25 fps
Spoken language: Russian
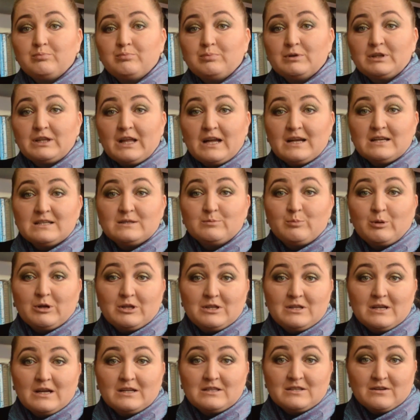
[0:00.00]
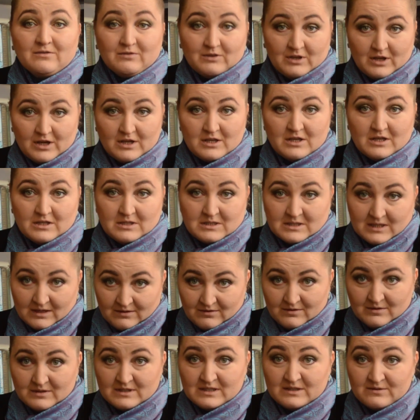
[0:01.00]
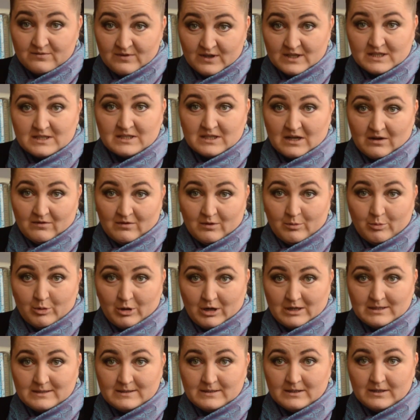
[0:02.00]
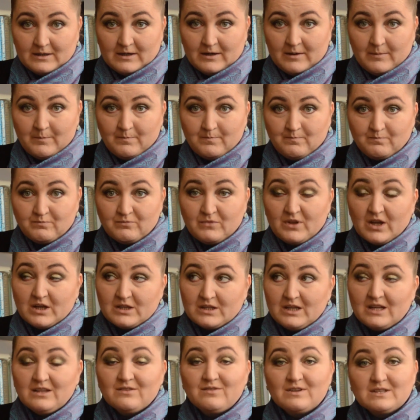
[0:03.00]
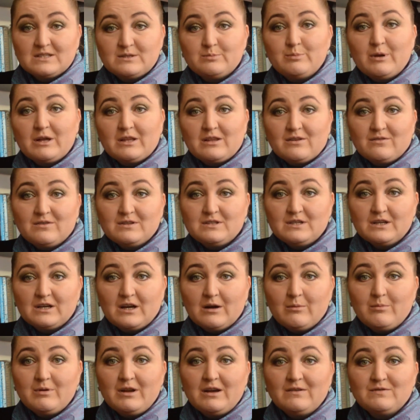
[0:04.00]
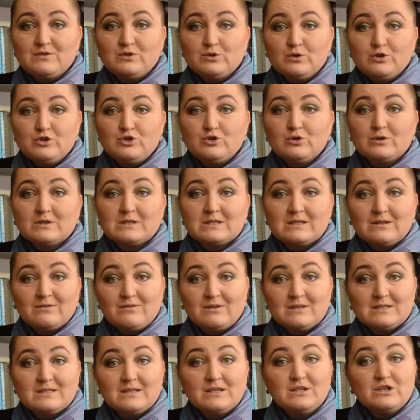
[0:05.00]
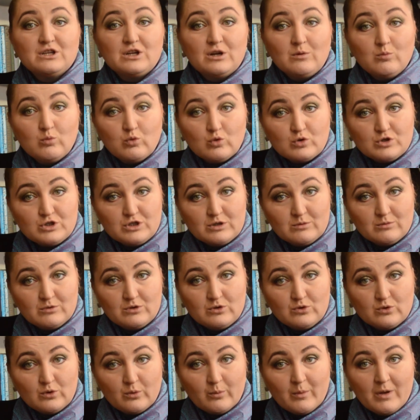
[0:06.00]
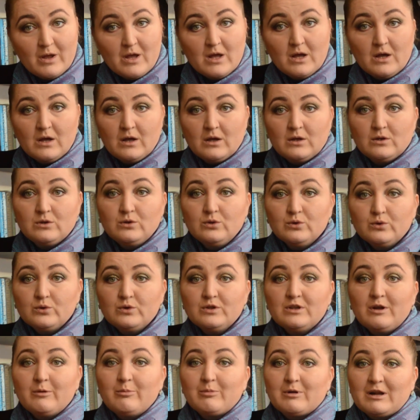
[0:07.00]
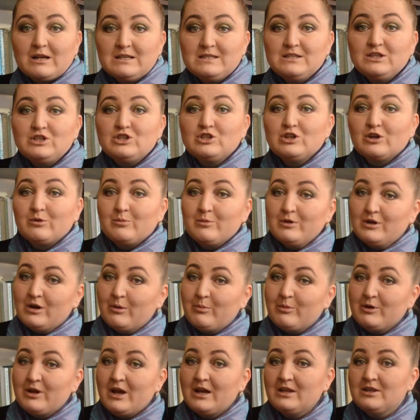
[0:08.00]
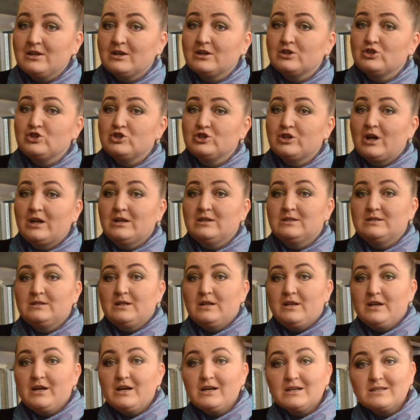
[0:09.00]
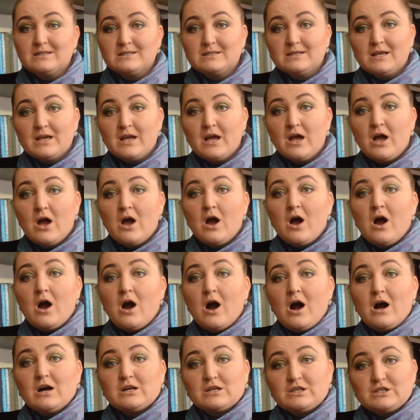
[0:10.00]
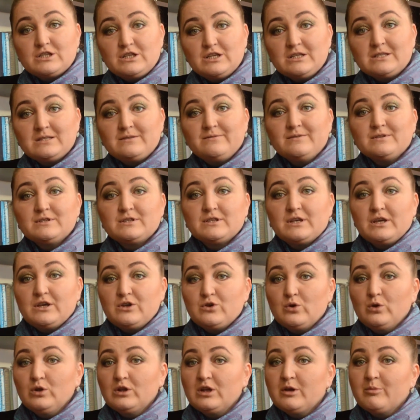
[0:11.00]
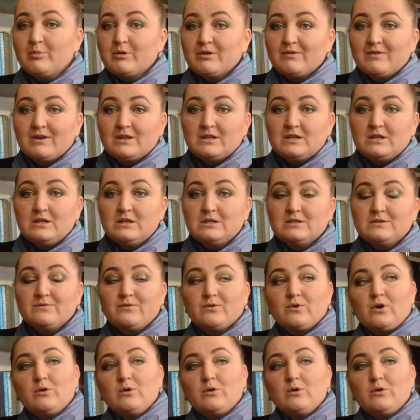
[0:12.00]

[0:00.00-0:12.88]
пытаясь поднять авторитет советского праздника. Тогда, 25 декабря, все еще оставался нерабочим днем, но на праздничных мероприятиях читались лекции, а рождественские елки превратились в